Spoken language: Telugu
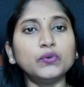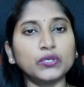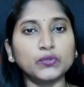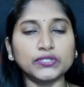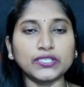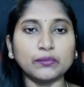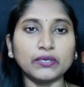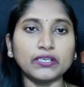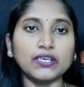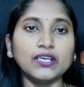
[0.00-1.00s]
ఉండకూడదు
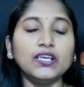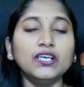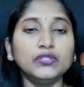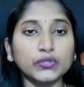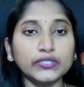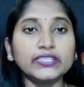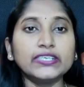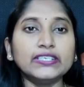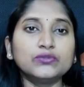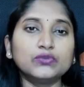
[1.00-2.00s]
అనమాట సో
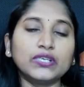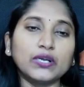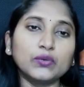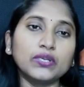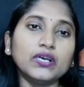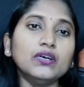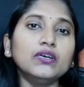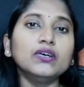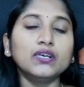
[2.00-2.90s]
ఇన్ కేస్ ఉన్నా కూడా